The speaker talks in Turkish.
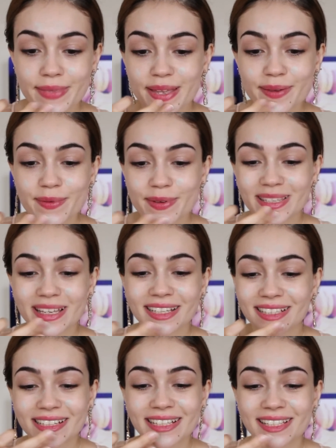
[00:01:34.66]
Benim
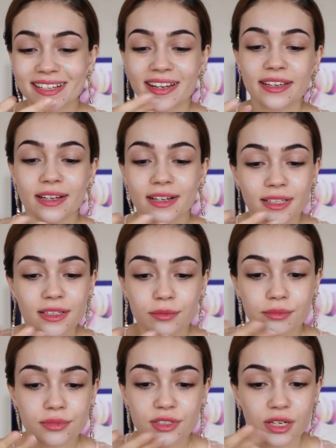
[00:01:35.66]
özellikle kızaran
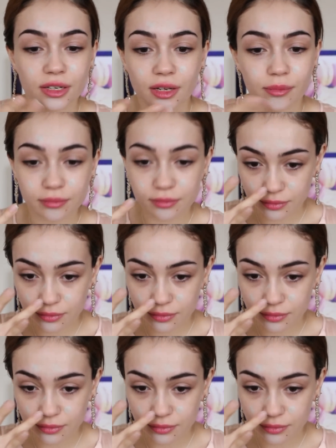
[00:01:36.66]
yerlerim çenem.